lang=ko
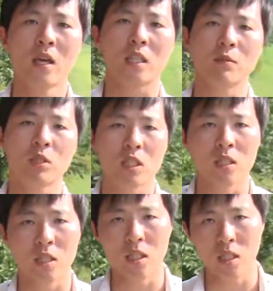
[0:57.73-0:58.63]
김 씨는
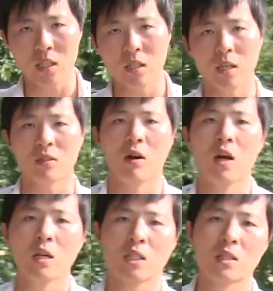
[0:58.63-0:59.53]
이 인근에서
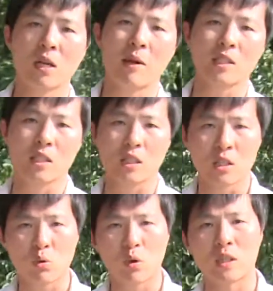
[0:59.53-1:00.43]
전자발찌를
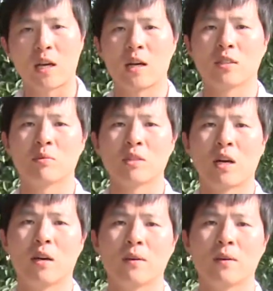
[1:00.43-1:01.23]
끊고 달아났습니다.